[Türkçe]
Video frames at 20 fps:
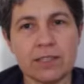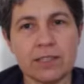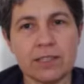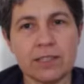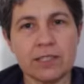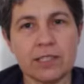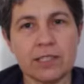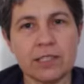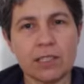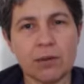
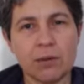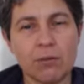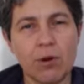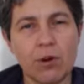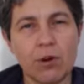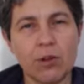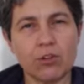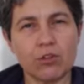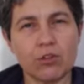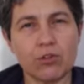İşte
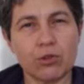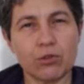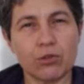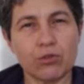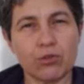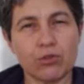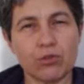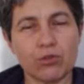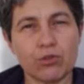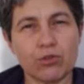böyle
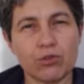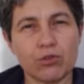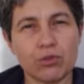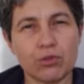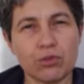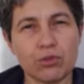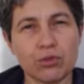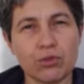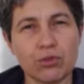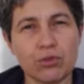sorduğunuzda
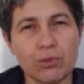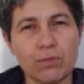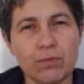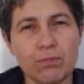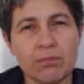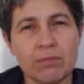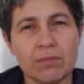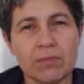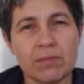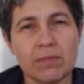soruyu
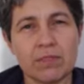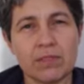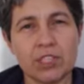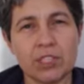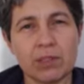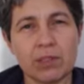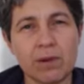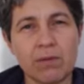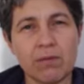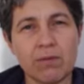
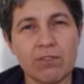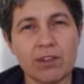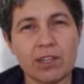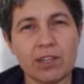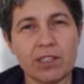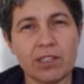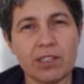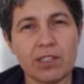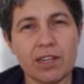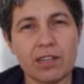cevap
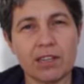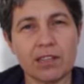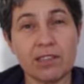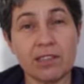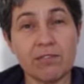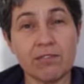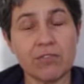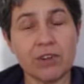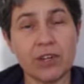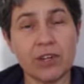farklı
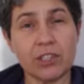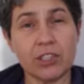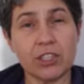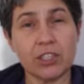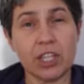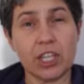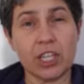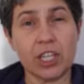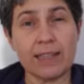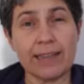yerden farklı
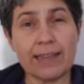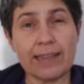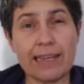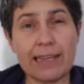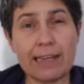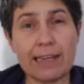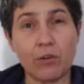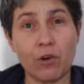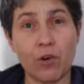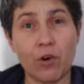şekilde
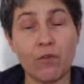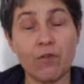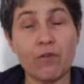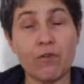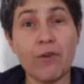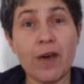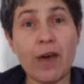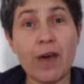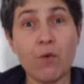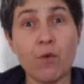geliyor.
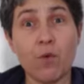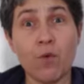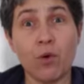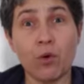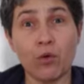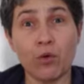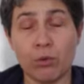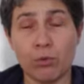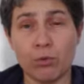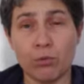Ve
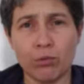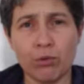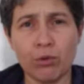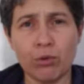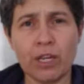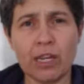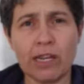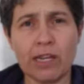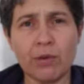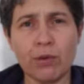
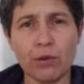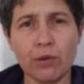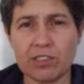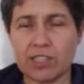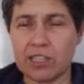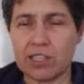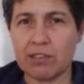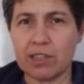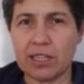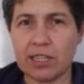olumlu geliyor
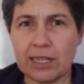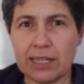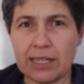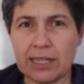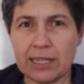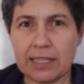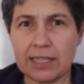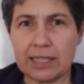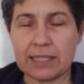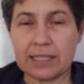sevgili
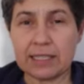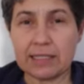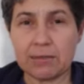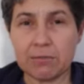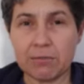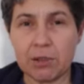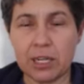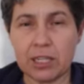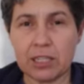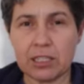
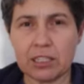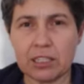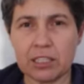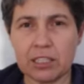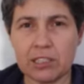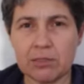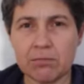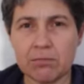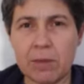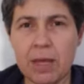arkadaşlarım,
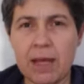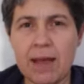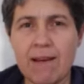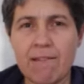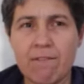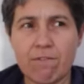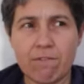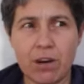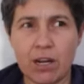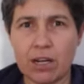kardeşlerim.
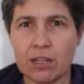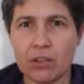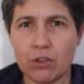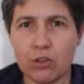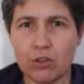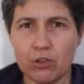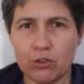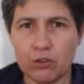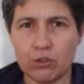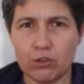Farkı
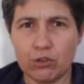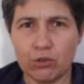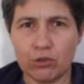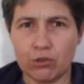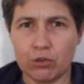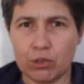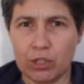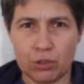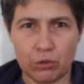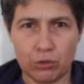
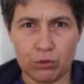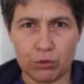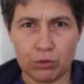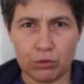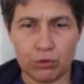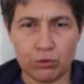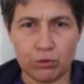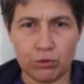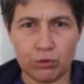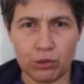görüyorsunuz,
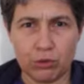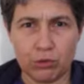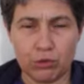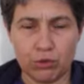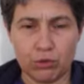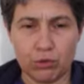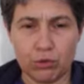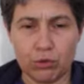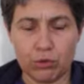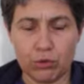anlıyorsunuz diye
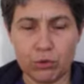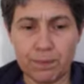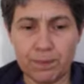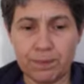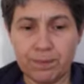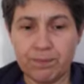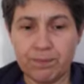düşünüyorum.